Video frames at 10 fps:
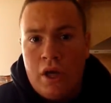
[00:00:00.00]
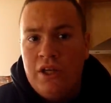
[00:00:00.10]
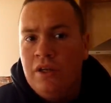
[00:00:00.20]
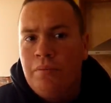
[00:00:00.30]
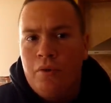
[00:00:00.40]

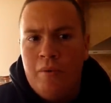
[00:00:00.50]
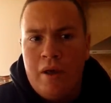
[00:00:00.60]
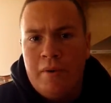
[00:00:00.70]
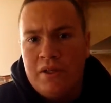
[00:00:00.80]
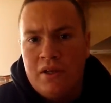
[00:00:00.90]
avec des
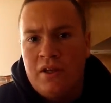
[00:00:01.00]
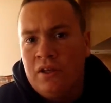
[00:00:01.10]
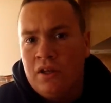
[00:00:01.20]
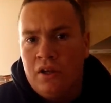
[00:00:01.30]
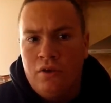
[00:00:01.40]
problèmes avec
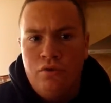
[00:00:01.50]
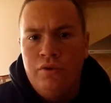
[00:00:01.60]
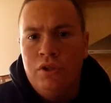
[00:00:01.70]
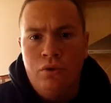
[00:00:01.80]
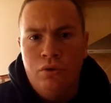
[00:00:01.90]
certains qui regardent nos
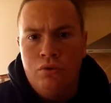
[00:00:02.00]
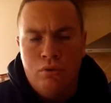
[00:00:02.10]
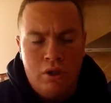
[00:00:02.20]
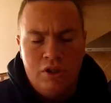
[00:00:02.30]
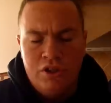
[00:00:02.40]
vidéos
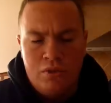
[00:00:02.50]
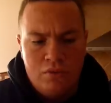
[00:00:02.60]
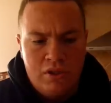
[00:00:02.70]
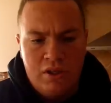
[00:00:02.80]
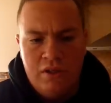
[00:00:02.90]
qu'on a déjà
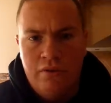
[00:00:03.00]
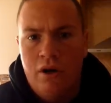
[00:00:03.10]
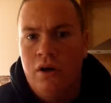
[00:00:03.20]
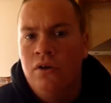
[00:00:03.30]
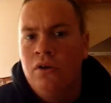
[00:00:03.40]
constaté,
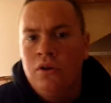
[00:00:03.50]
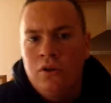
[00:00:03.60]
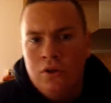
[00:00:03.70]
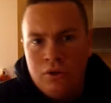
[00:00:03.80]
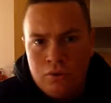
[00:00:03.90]
voilà.
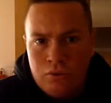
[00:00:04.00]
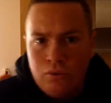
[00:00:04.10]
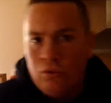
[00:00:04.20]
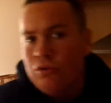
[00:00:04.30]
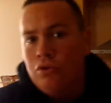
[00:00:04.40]

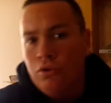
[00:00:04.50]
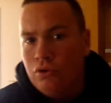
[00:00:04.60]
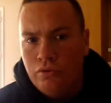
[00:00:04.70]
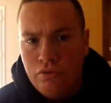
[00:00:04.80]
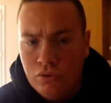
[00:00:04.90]
Donc
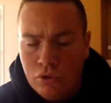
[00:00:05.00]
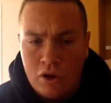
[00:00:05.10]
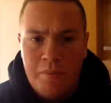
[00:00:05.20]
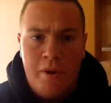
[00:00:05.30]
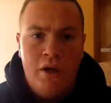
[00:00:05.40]
vous
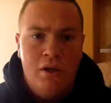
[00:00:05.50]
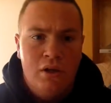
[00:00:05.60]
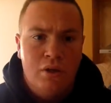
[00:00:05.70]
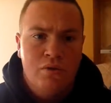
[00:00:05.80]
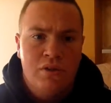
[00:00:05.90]
n'aurez pas
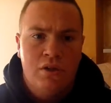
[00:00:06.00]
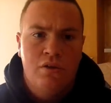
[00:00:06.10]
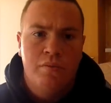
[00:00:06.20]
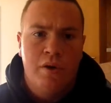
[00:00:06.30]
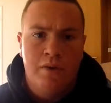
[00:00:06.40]
les
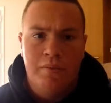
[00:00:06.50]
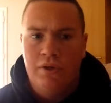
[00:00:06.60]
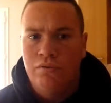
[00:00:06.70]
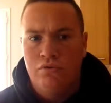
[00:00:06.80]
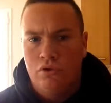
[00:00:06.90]
recettes demain,
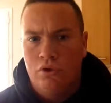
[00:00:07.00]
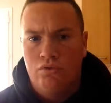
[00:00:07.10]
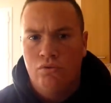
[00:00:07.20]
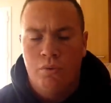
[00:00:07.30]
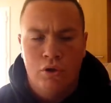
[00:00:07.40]
mais vous aurez
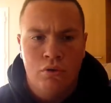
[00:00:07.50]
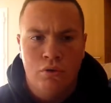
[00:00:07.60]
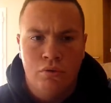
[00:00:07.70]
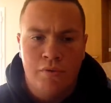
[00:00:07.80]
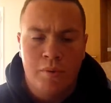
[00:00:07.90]
tout le mode
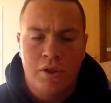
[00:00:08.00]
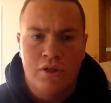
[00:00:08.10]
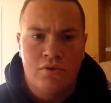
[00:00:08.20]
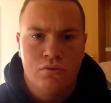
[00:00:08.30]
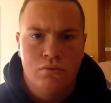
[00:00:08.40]
de
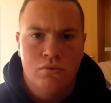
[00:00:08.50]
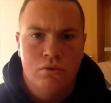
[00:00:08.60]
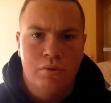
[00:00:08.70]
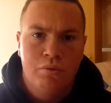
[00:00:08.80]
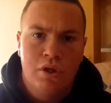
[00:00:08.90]
fabrication
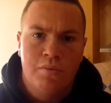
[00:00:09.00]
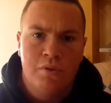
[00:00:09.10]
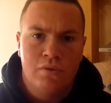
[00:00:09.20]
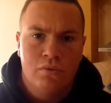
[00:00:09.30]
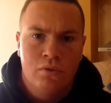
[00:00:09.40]
des bouillettes
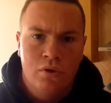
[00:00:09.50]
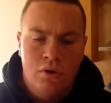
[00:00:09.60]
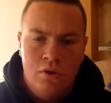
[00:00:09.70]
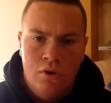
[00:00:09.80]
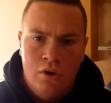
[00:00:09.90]
maison.
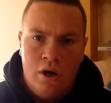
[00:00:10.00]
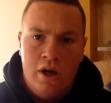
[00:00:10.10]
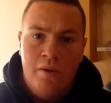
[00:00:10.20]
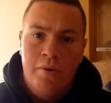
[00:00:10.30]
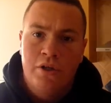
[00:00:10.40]

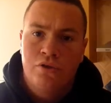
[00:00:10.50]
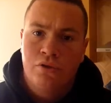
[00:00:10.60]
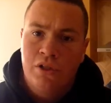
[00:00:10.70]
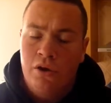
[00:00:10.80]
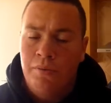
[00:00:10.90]
Voilà, ben, je
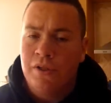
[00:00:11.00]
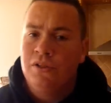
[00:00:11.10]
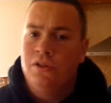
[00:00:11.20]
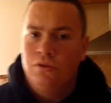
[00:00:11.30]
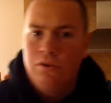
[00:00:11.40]
tiens à
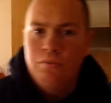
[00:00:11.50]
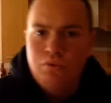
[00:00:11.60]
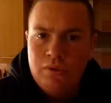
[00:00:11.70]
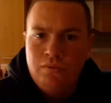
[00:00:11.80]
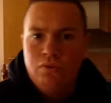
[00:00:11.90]
remercier ceux qui me
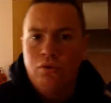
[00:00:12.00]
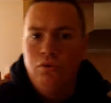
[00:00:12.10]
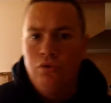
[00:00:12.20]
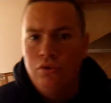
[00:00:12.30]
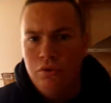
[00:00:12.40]
suivent sur
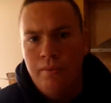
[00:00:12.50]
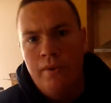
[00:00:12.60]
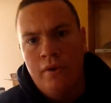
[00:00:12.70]
YouTube